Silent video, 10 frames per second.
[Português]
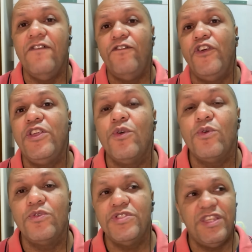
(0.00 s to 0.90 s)
Foi
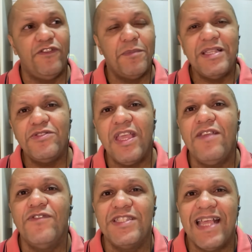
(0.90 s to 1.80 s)
inconclusivo. Mas o que,
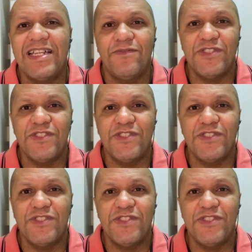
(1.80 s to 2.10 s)
que você acha?